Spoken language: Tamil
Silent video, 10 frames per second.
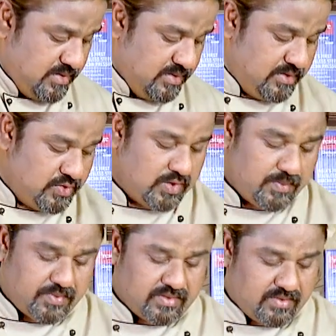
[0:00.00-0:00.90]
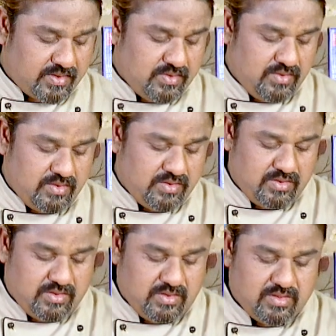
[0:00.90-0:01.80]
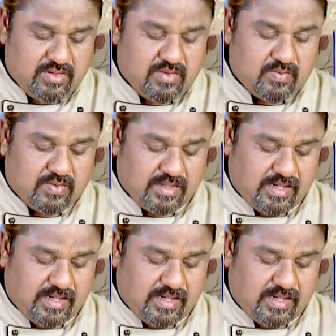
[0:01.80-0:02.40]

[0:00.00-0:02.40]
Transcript: இந்த சுகரை பொறுத்த வரைக்கும் உங்களுக்கு